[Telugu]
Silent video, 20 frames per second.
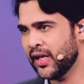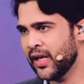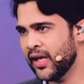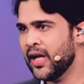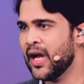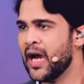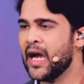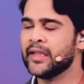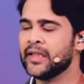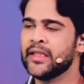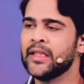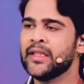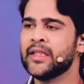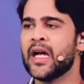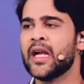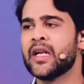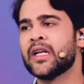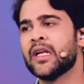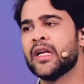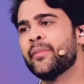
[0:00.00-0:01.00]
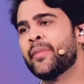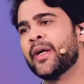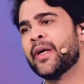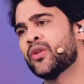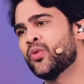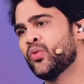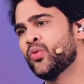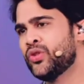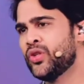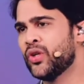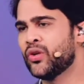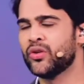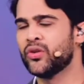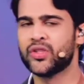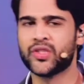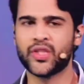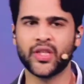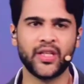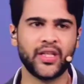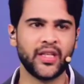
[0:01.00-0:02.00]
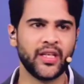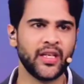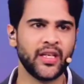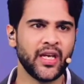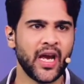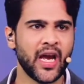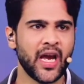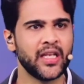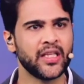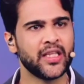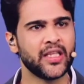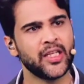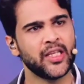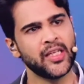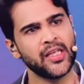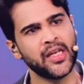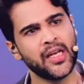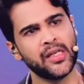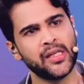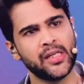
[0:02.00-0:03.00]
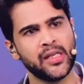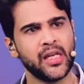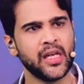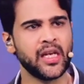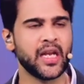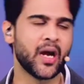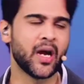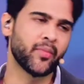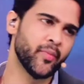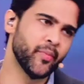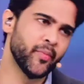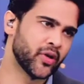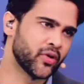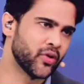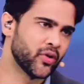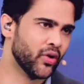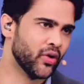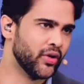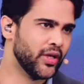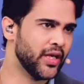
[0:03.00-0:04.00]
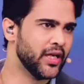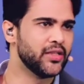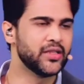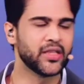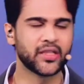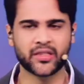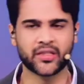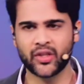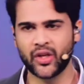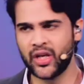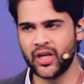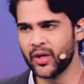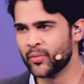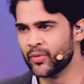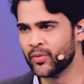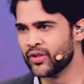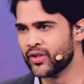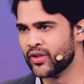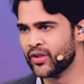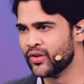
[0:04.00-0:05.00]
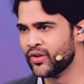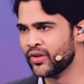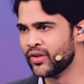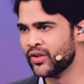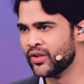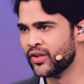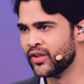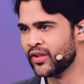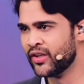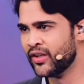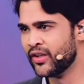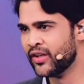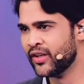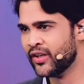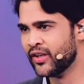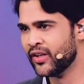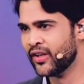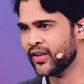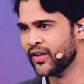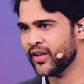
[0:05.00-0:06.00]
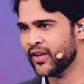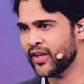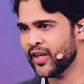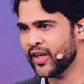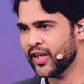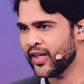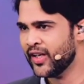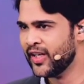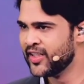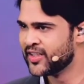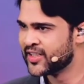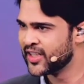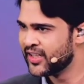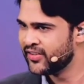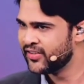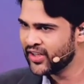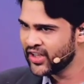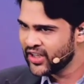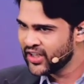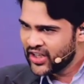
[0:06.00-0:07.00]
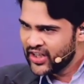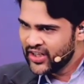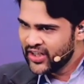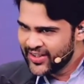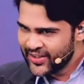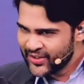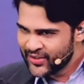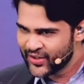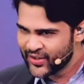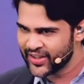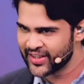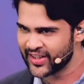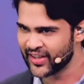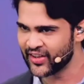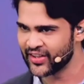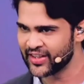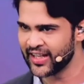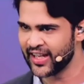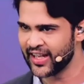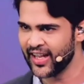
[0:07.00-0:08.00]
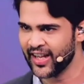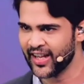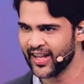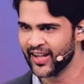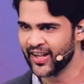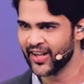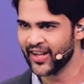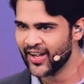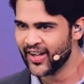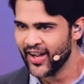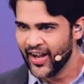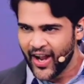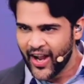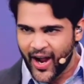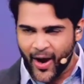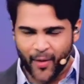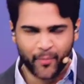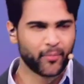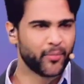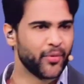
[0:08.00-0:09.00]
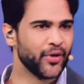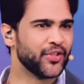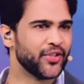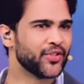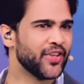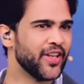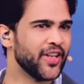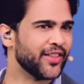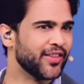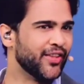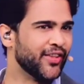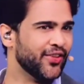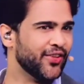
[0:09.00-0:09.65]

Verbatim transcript: అది దానికంటే బెటర్ ఉద్యోగం వచ్చింది ఆయన తిట్టినన్నీ జ్ఞాపకం పెట్టుకున్నావు ఏం చేస్తావు వెళ్ళే ముందు నీ సర్టిఫికేట్లన్నీ తీసుకున్న తర్వాత అప్పుడు ఇచ్చుకుని వెళ్తావు